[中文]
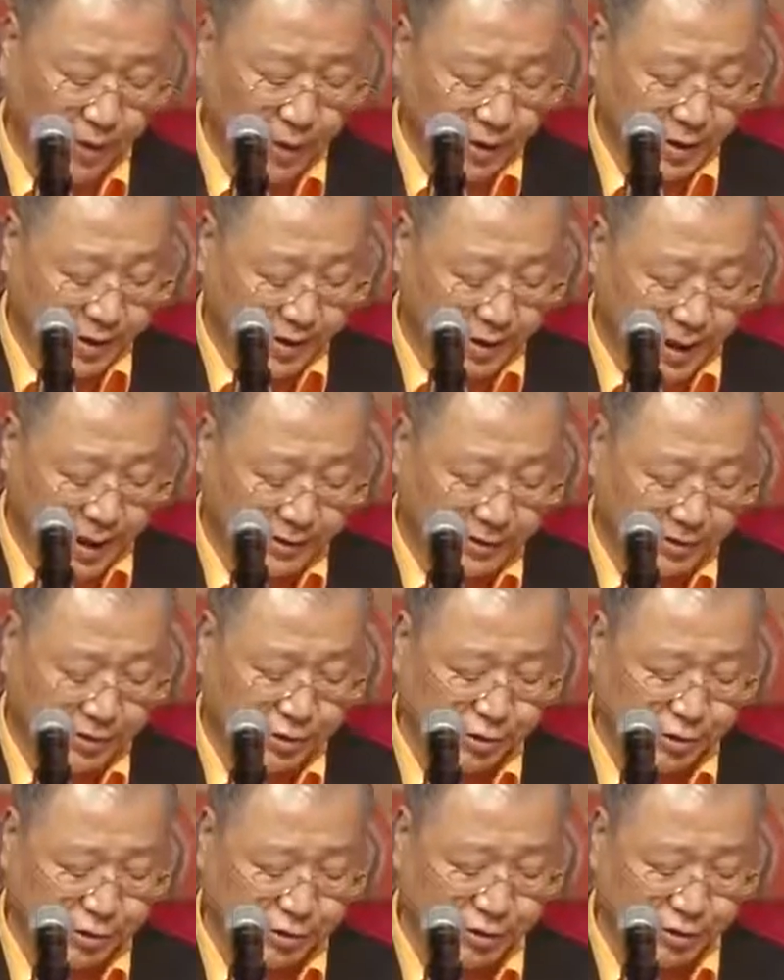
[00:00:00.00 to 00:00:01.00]
人
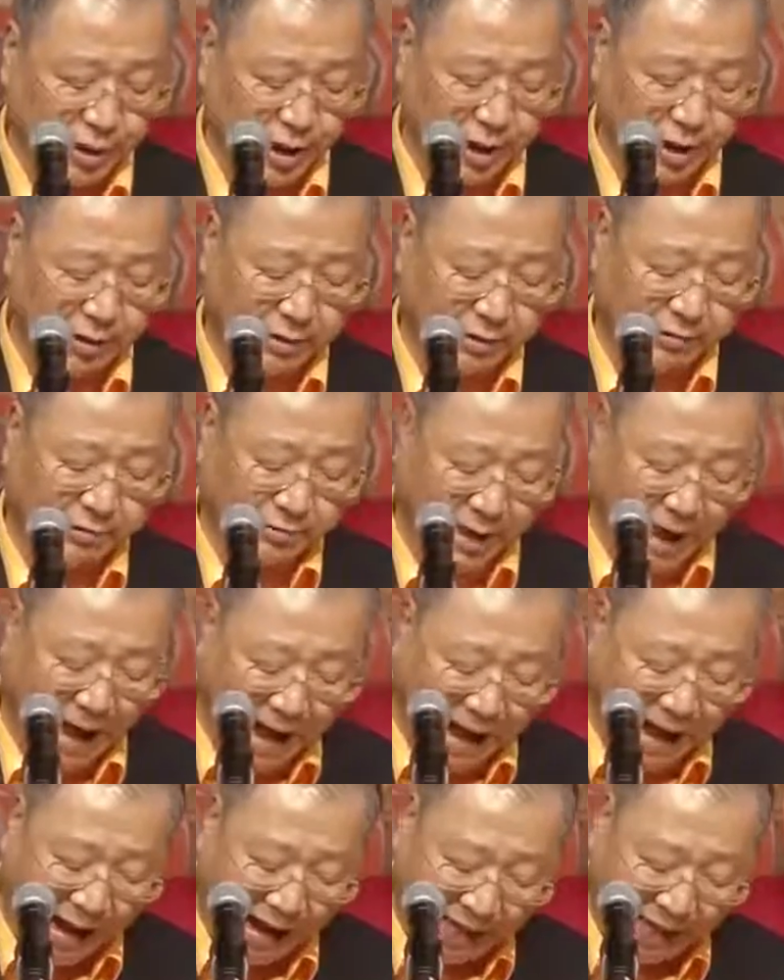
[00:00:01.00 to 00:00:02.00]
需要
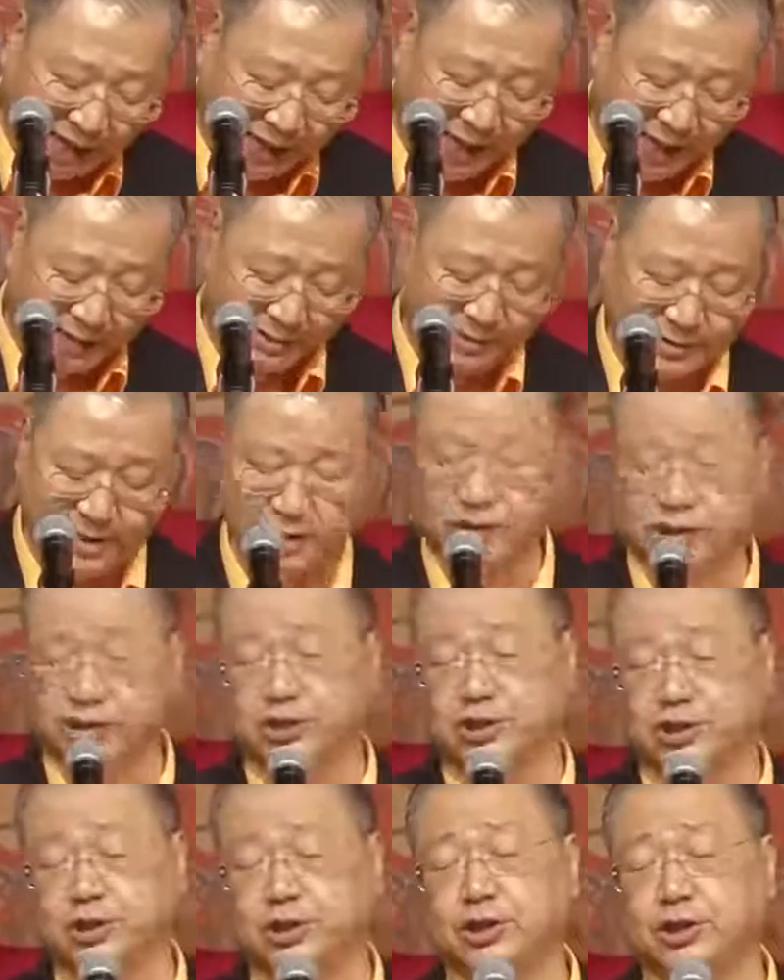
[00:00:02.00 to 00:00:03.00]
大量的
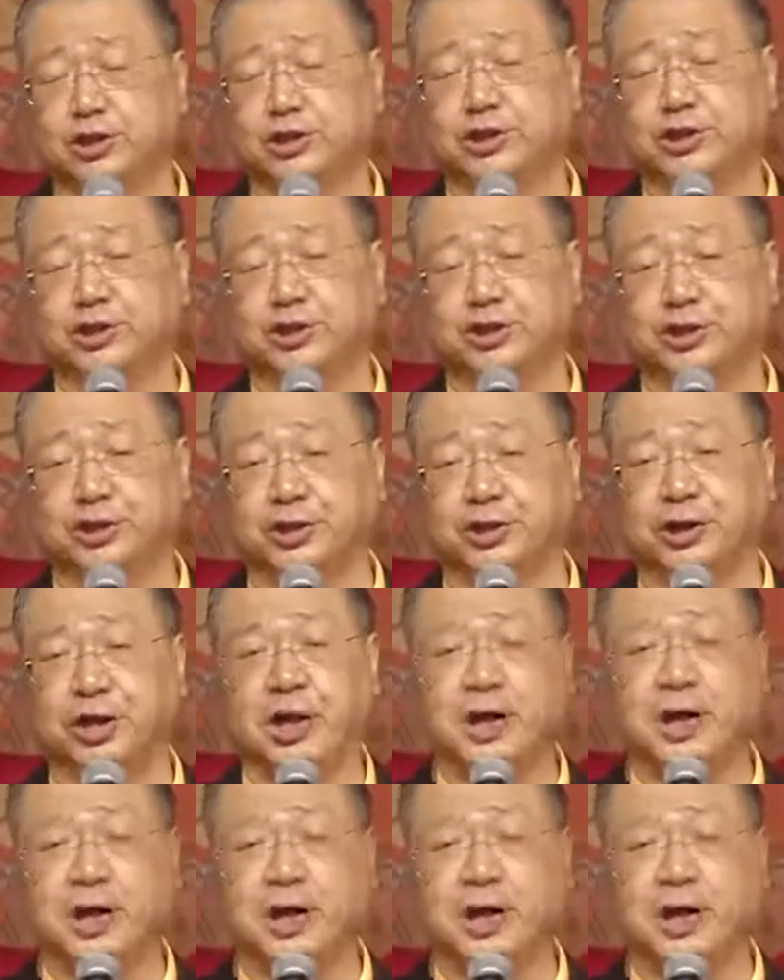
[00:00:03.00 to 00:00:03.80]
知识